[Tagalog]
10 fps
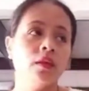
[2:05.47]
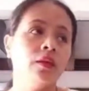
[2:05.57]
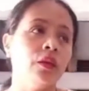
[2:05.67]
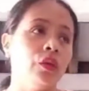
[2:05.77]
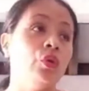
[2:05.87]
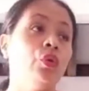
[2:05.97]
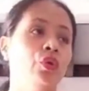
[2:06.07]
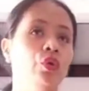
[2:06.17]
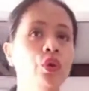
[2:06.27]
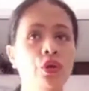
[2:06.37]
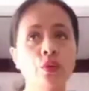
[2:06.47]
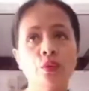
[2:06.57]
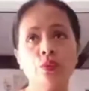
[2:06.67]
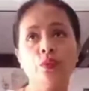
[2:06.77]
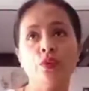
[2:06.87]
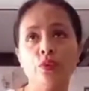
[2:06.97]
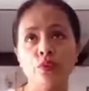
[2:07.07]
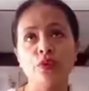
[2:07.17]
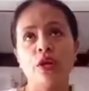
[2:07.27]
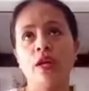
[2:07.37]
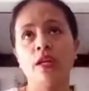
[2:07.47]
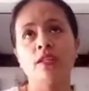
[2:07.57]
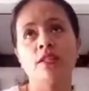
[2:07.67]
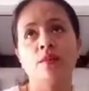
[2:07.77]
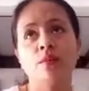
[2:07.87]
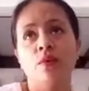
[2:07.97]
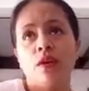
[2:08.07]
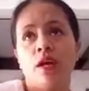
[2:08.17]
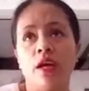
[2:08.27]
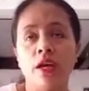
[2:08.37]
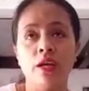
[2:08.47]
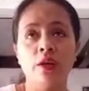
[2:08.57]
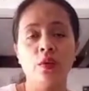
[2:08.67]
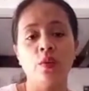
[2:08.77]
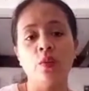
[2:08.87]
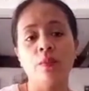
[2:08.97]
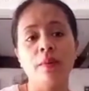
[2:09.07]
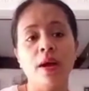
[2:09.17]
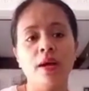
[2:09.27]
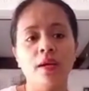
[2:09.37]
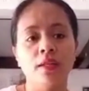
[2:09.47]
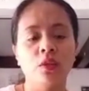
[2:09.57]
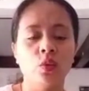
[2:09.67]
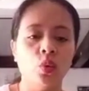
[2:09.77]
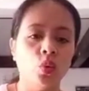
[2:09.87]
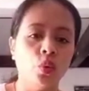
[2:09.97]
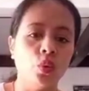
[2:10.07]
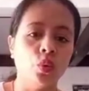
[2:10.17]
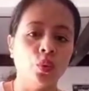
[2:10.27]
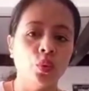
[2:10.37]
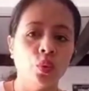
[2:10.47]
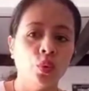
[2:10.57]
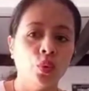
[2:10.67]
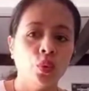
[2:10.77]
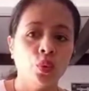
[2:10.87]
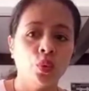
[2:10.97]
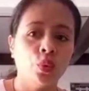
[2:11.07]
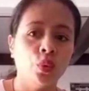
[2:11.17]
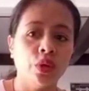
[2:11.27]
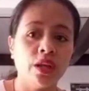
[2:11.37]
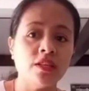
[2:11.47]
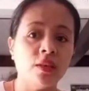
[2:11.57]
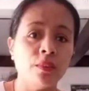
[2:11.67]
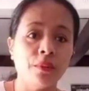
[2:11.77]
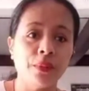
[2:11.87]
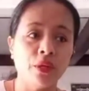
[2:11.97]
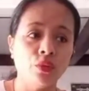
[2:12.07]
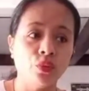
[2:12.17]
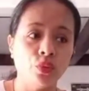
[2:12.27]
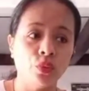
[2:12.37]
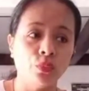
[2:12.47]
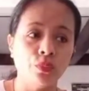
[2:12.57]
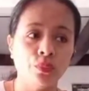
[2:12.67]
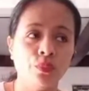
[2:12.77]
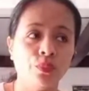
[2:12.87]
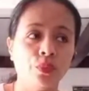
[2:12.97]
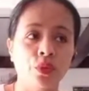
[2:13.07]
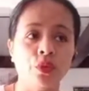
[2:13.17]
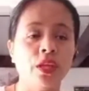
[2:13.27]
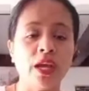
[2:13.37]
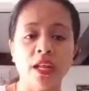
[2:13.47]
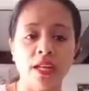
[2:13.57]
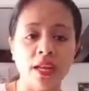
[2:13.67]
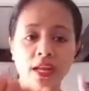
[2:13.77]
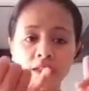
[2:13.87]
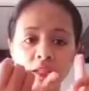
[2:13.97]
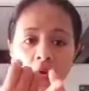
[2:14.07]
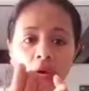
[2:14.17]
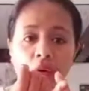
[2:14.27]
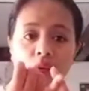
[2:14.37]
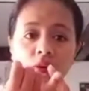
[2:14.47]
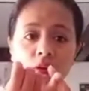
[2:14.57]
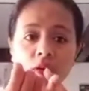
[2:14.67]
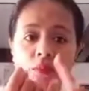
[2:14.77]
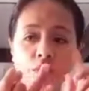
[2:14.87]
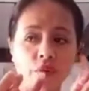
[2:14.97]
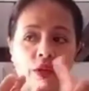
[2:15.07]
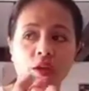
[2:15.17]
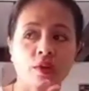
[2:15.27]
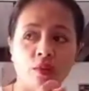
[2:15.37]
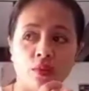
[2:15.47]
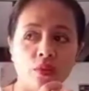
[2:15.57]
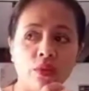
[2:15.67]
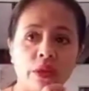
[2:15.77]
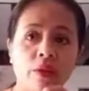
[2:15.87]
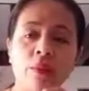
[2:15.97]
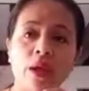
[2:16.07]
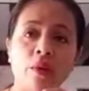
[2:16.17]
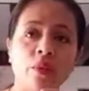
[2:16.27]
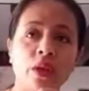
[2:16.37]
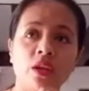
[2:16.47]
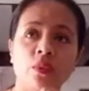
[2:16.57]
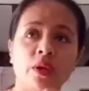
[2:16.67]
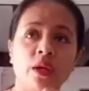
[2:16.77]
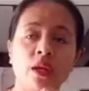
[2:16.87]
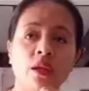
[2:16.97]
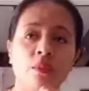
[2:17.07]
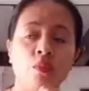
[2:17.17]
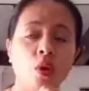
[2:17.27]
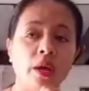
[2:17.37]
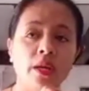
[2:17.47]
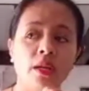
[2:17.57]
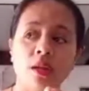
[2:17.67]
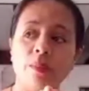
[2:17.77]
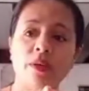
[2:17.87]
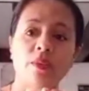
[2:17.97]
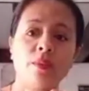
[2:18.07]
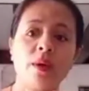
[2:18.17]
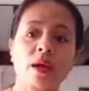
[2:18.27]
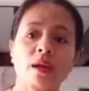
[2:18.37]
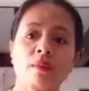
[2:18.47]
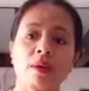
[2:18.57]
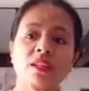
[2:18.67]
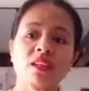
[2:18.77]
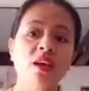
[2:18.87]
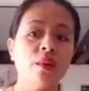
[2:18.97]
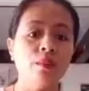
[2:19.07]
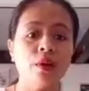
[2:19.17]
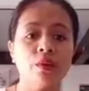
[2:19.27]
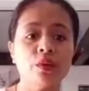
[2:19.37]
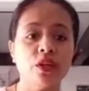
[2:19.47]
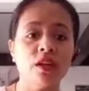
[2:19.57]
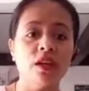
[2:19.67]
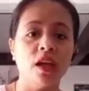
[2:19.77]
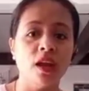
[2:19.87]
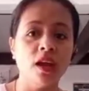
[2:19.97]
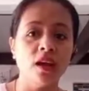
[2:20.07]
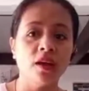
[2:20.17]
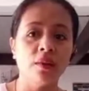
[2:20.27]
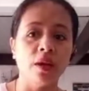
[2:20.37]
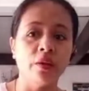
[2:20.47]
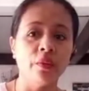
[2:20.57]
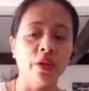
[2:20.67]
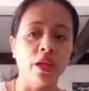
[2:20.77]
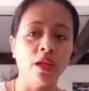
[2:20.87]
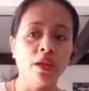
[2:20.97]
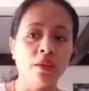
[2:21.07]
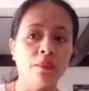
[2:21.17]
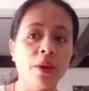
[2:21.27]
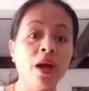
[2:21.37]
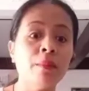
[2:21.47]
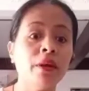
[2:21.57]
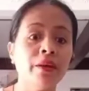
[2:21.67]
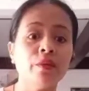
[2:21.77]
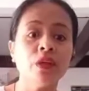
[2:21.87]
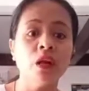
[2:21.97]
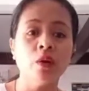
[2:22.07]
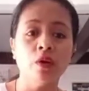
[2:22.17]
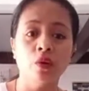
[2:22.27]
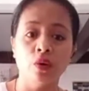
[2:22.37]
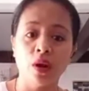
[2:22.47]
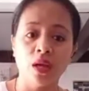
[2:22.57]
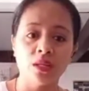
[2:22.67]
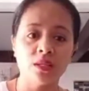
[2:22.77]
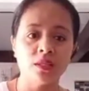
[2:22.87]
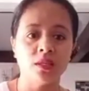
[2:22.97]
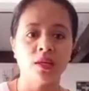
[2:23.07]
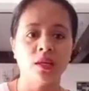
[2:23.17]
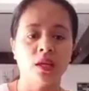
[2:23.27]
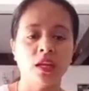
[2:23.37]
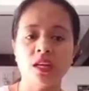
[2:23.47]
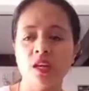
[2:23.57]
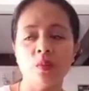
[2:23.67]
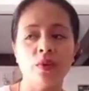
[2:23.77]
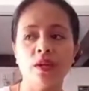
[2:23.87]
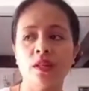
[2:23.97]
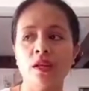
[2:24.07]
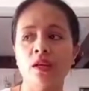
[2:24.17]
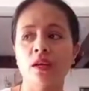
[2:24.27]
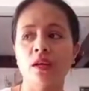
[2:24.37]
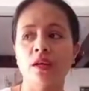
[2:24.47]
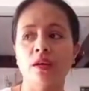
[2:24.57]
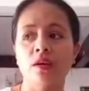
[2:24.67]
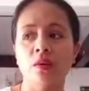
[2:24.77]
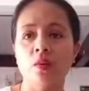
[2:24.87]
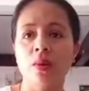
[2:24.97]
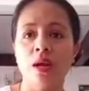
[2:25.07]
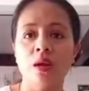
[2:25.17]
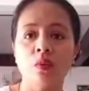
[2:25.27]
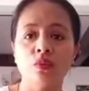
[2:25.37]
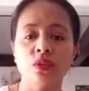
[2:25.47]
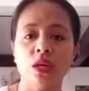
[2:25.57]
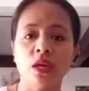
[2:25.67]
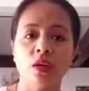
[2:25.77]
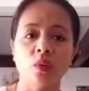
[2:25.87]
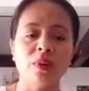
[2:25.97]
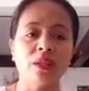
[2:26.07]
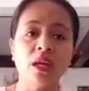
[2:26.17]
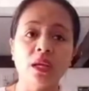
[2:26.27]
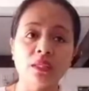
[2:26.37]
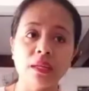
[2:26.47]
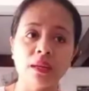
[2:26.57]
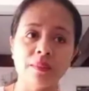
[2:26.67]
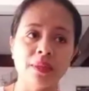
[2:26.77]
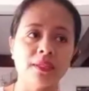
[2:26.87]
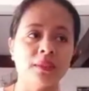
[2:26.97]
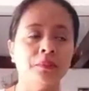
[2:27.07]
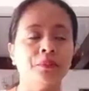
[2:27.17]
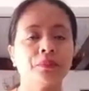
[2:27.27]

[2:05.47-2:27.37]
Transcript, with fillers: Yun, yun na yung, yung na nagsimula kung bakit ko, ko naisipang mag-YouTube. Yun, dahil na-lockdown, naboring ako dahil wala akong ginawa ng ilang buwan. Hindi naman kami makalabas. Mag-grocery nga lang, ano eh, mahaba na yung dalawang oras. Hindi ka pwede talagang gumala kung saan o magtagal sa labas.